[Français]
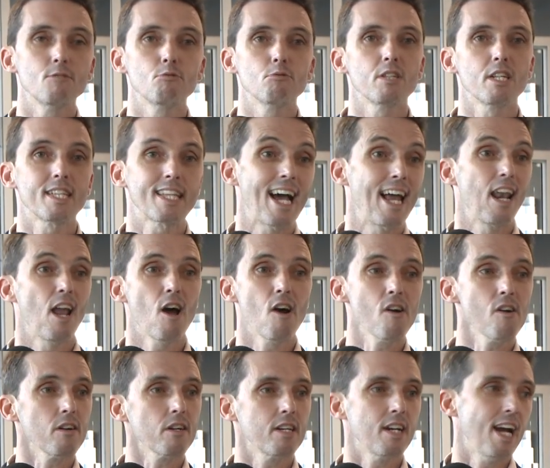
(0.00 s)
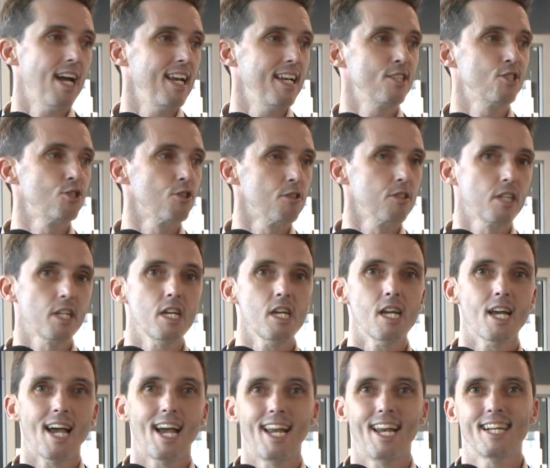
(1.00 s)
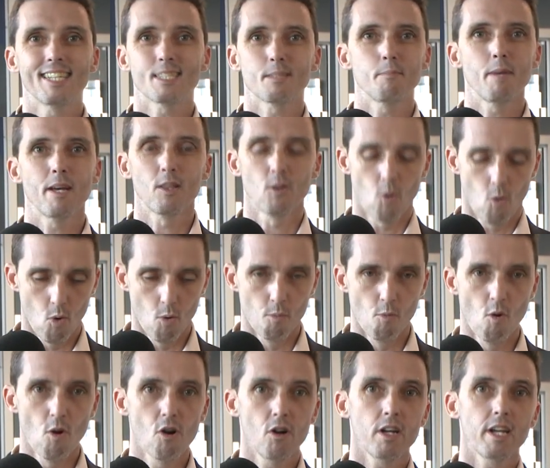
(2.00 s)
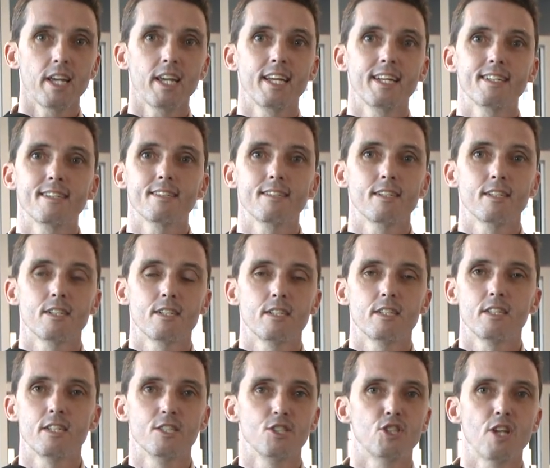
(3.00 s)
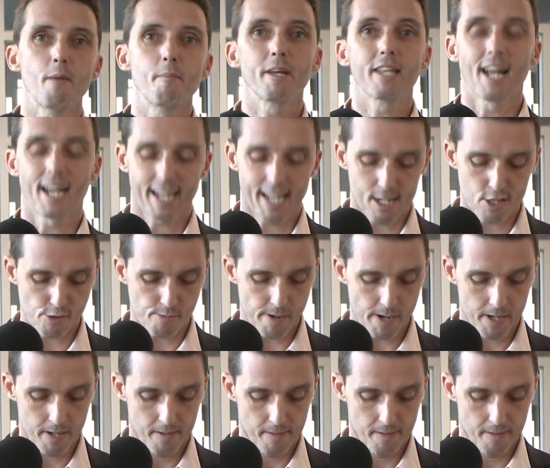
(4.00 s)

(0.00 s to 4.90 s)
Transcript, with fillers: tout est à l'heure, à la journée, à la semaine, au mois et euh, jamais d'engagement.